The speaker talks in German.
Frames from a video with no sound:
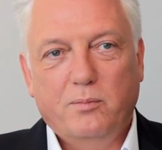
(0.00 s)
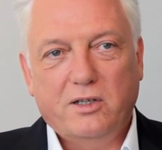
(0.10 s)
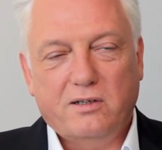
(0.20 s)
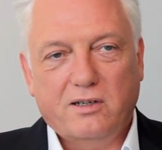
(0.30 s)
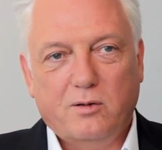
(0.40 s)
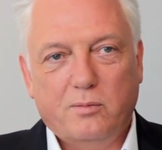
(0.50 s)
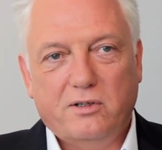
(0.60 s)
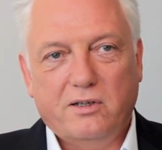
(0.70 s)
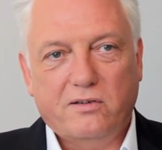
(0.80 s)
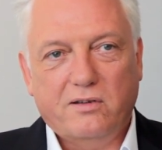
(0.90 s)
mit der
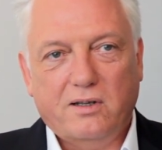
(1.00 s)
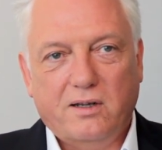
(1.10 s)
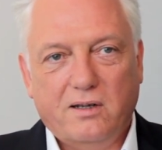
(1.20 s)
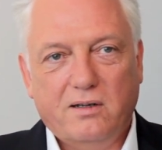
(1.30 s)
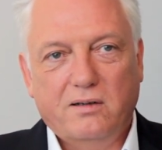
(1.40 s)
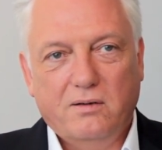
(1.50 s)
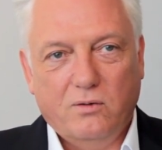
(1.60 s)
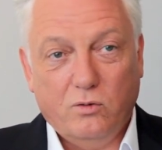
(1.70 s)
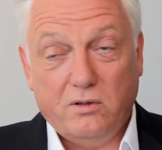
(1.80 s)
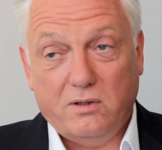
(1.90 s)
Kompetenz der,
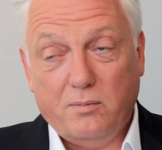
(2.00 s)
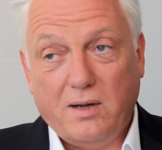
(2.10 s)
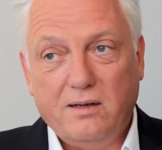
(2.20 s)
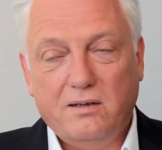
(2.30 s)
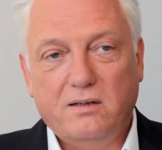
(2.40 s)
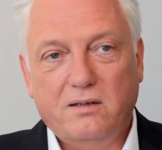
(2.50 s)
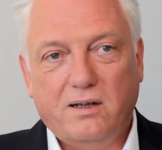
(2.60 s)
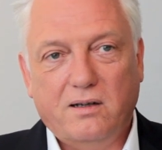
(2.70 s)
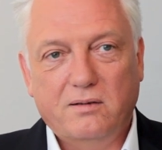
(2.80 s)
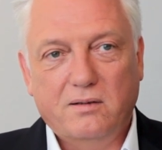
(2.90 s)
und dem Handeln
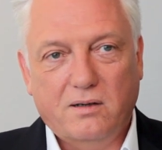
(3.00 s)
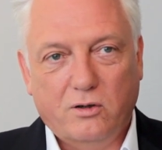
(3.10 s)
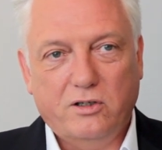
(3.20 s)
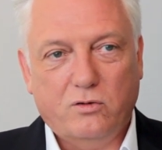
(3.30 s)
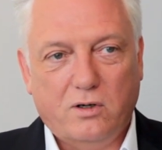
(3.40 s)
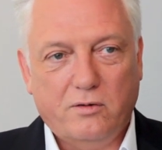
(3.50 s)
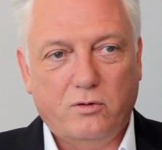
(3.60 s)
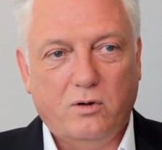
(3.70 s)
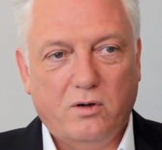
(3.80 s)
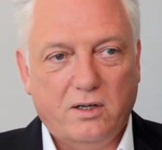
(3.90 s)
der Auditoren
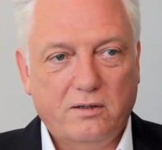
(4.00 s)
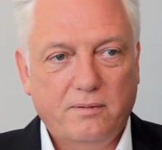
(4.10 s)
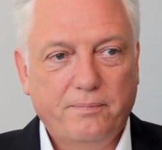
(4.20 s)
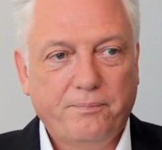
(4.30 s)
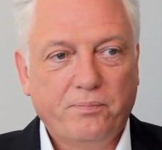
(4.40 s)
vor Ort.